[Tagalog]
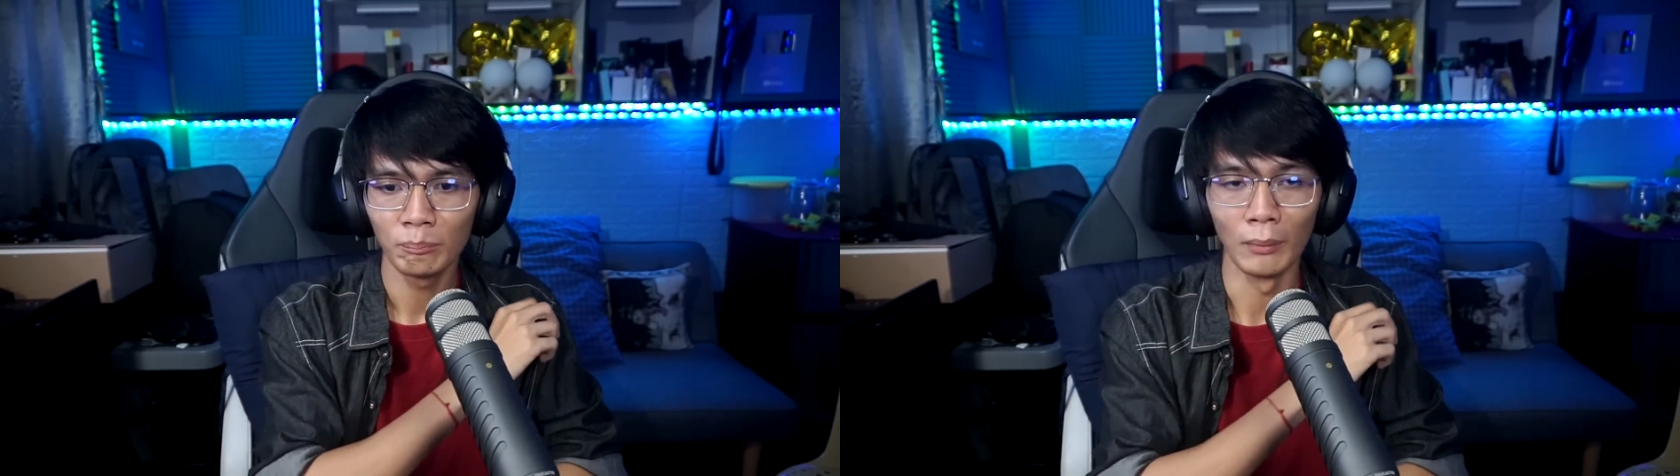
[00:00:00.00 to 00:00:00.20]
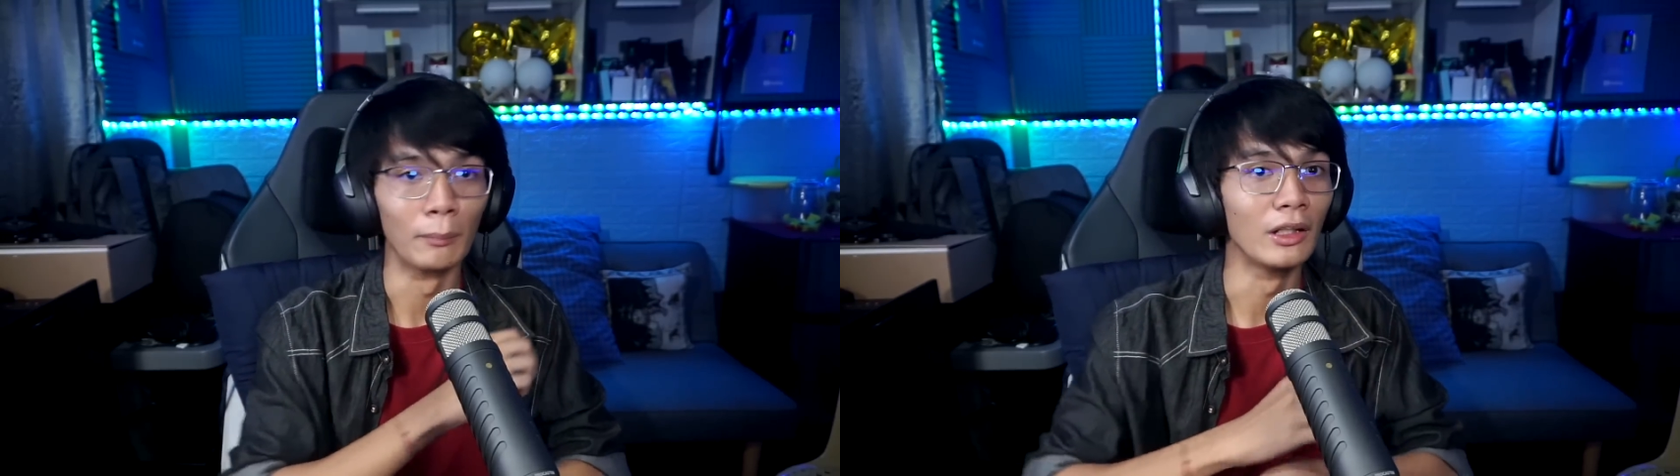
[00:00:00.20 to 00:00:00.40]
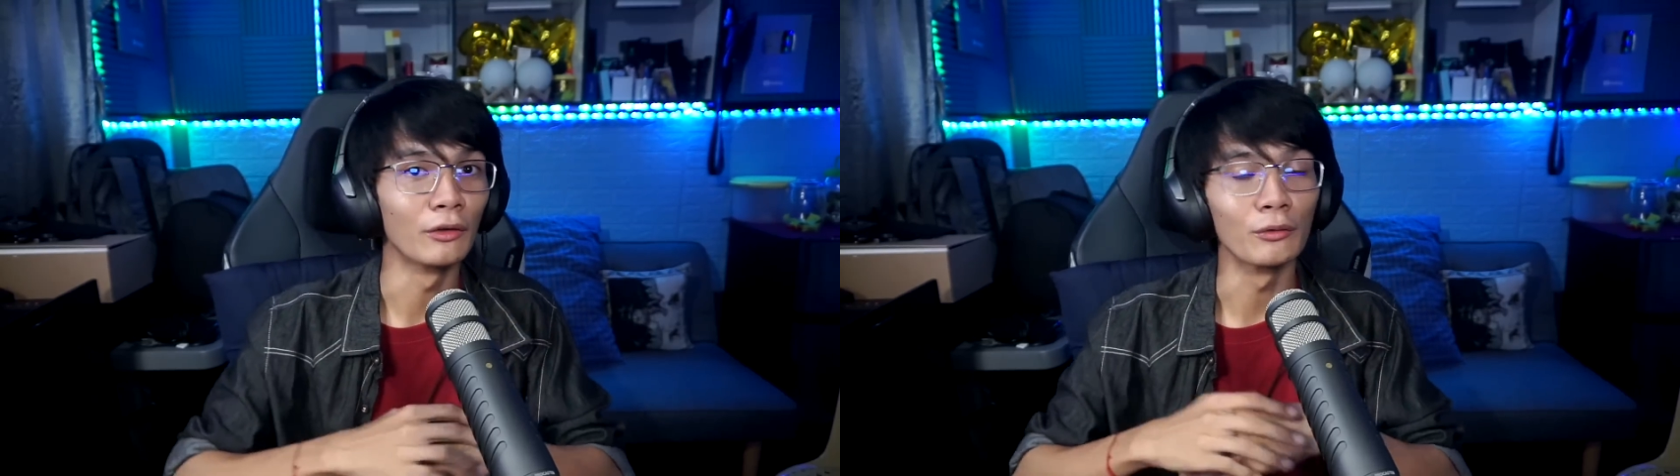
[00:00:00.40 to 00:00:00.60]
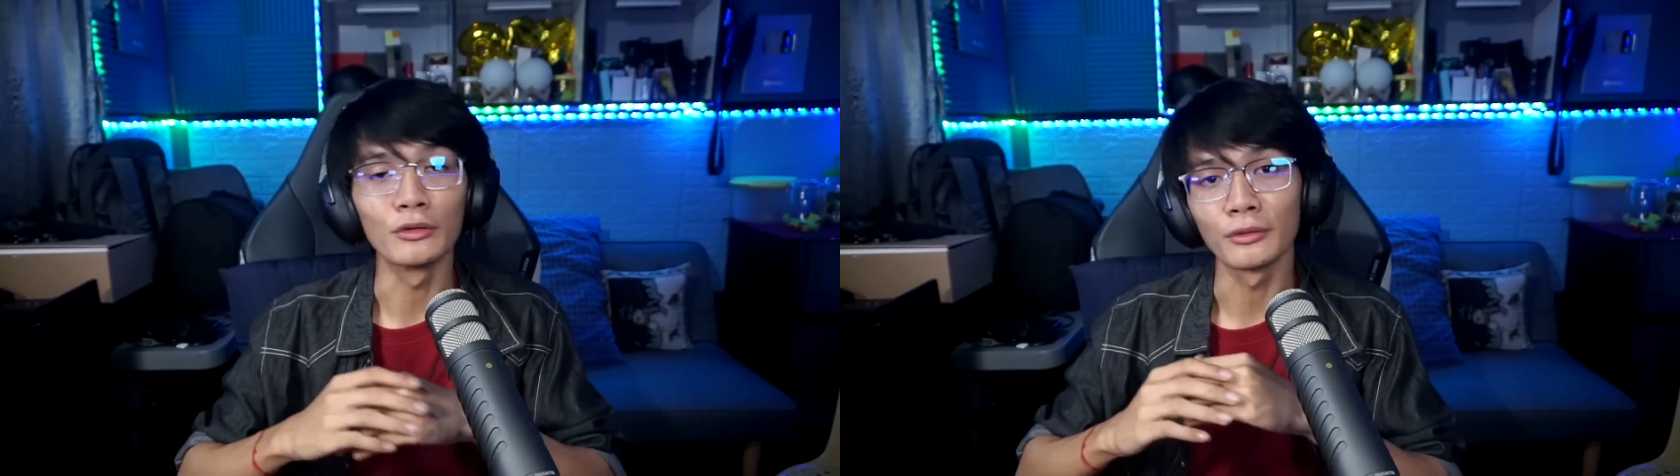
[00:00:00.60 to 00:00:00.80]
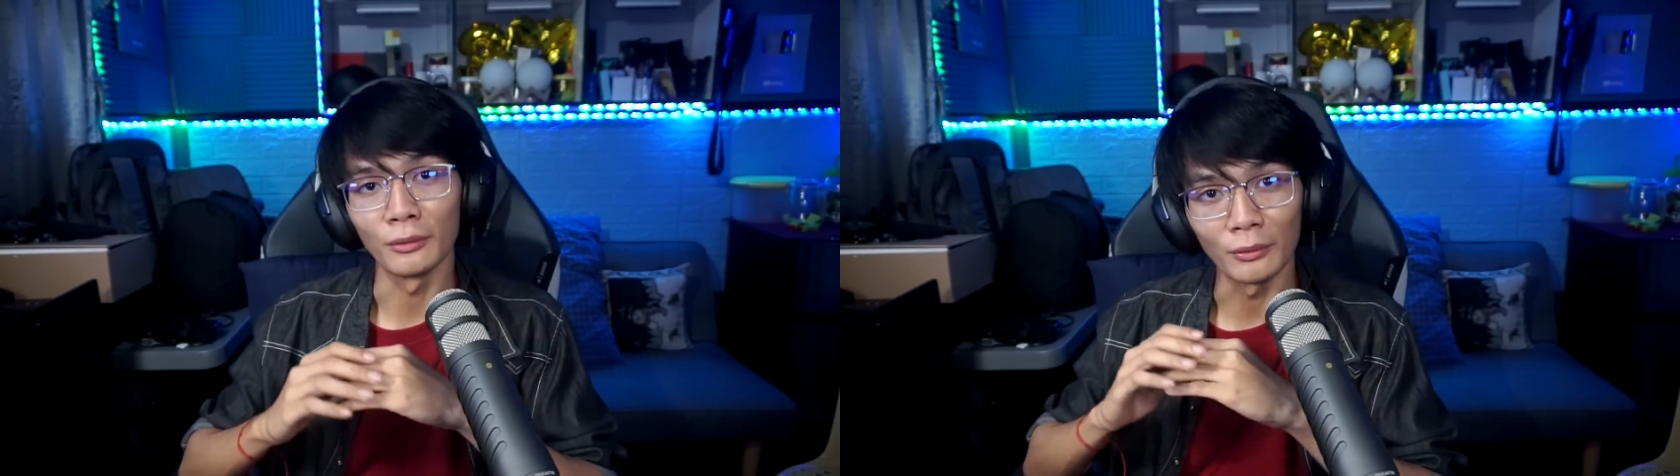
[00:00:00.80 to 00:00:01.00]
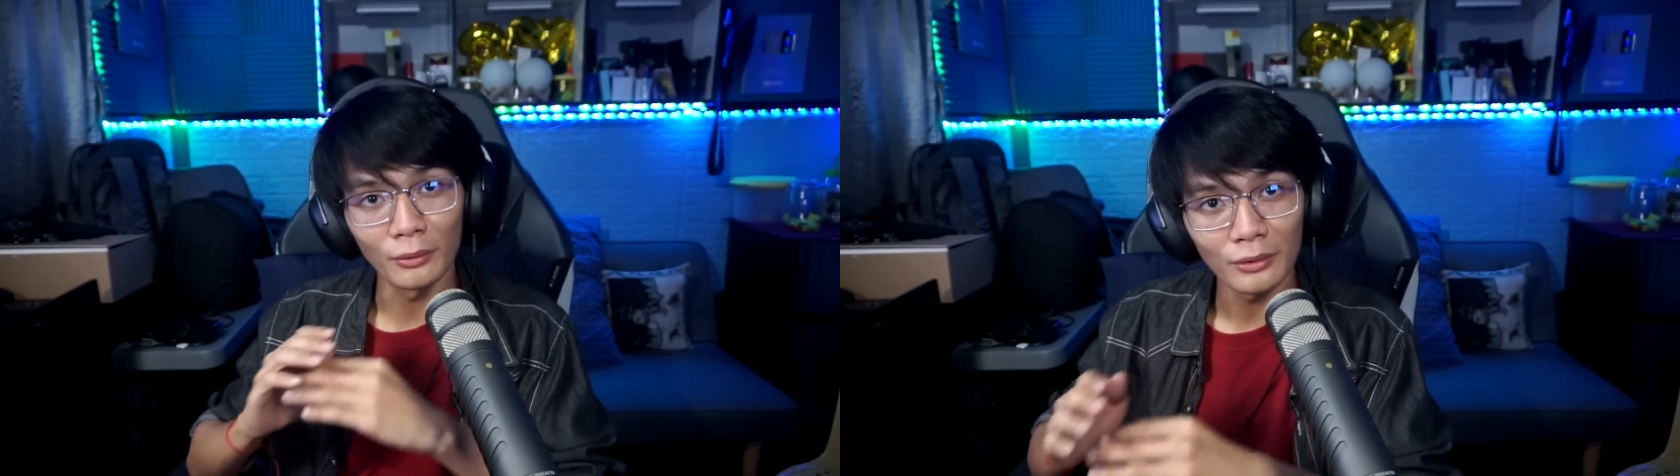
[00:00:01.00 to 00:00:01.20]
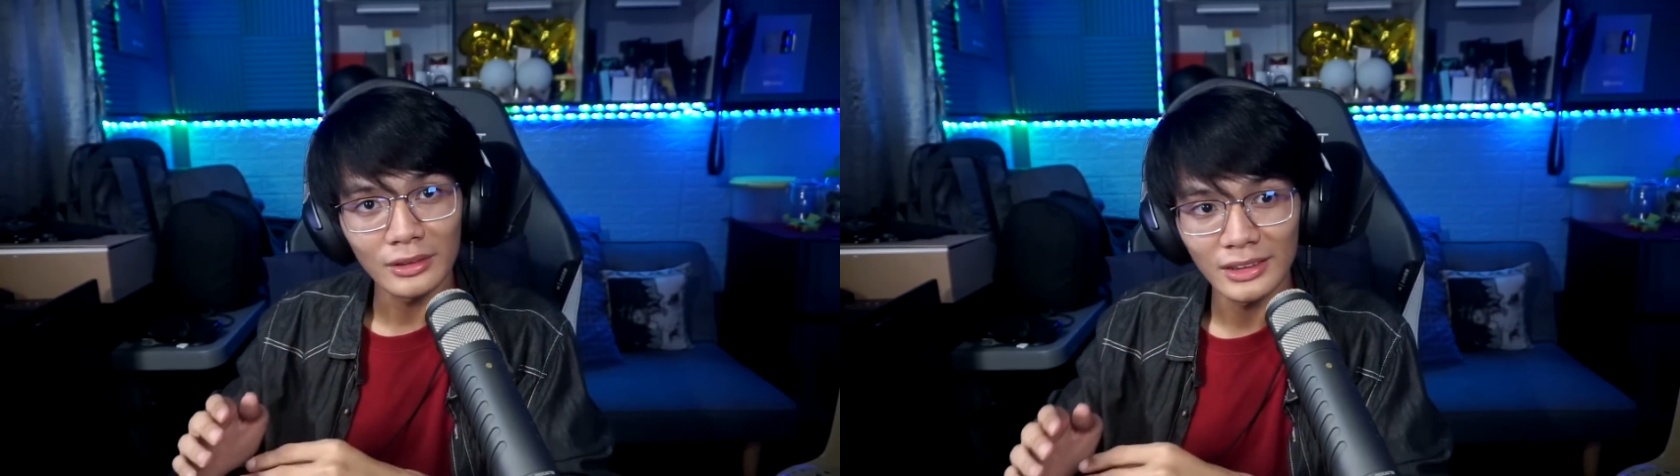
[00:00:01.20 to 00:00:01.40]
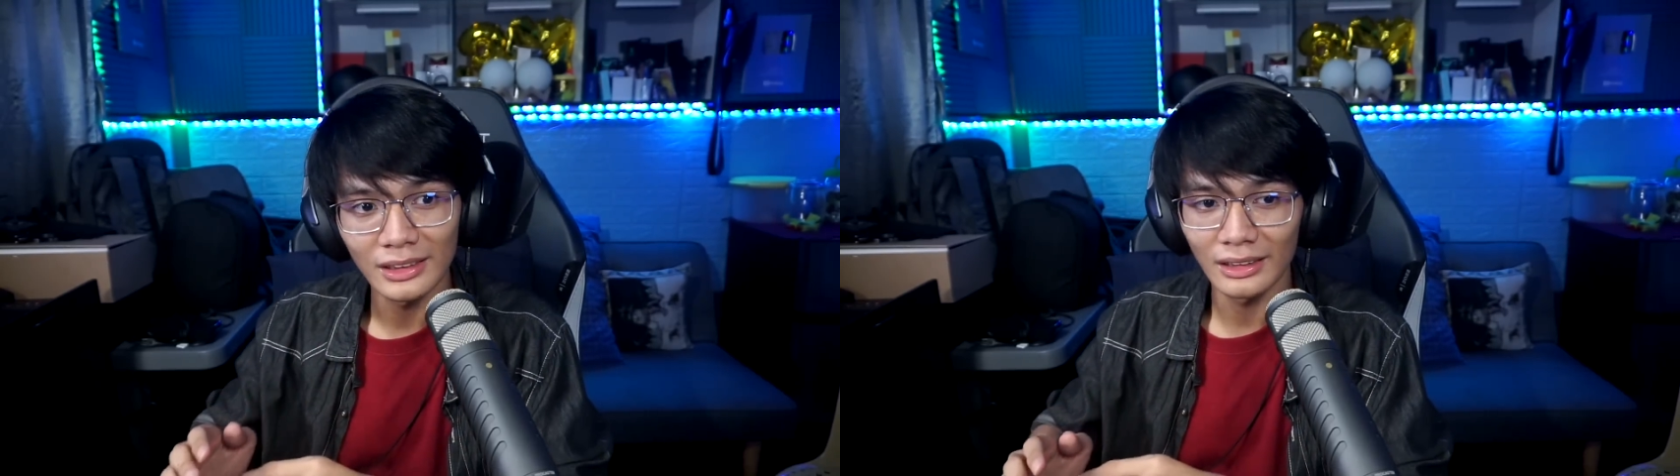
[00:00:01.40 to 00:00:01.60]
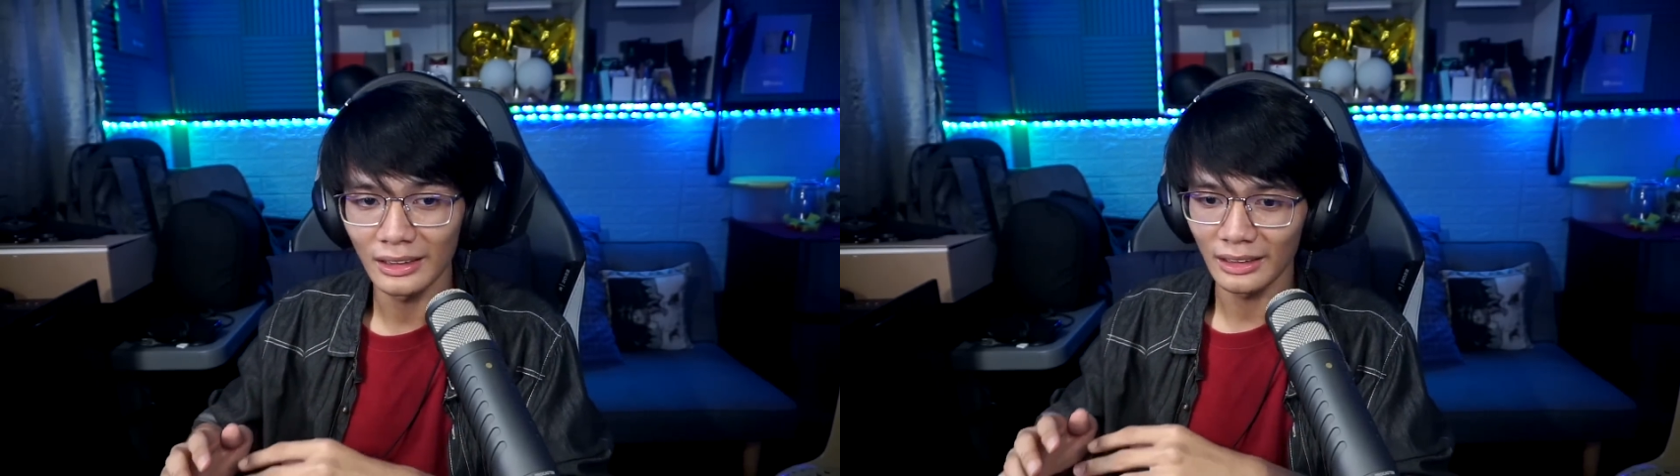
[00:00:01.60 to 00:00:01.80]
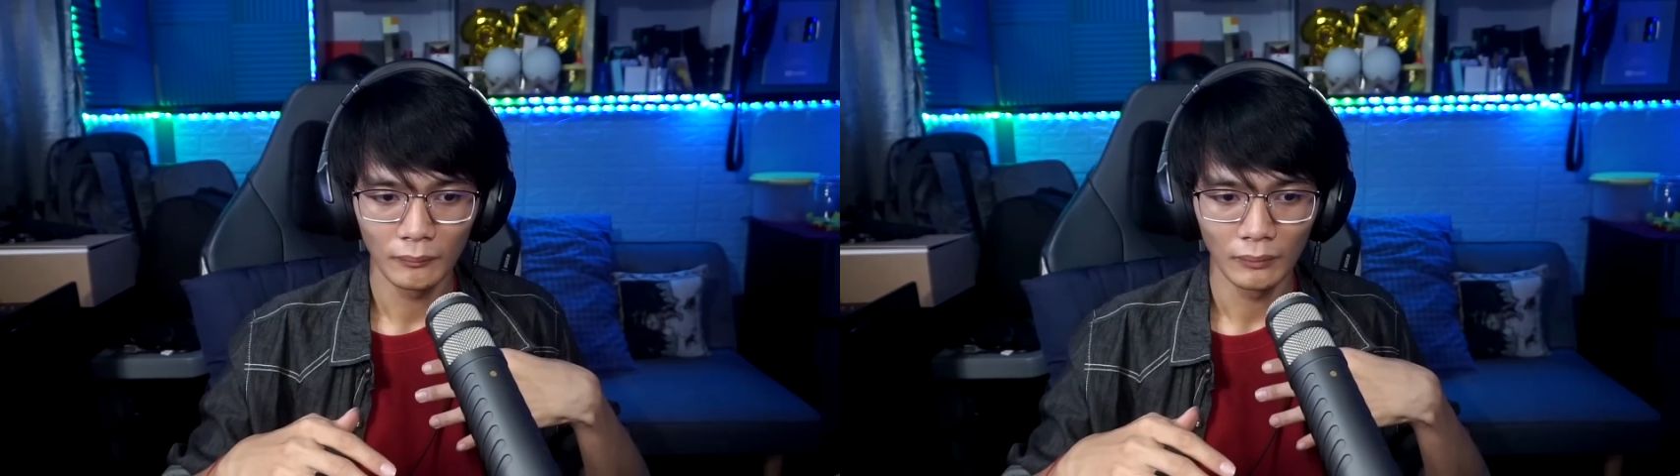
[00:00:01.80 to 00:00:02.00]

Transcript: mabili ko yung gusto kong kotse,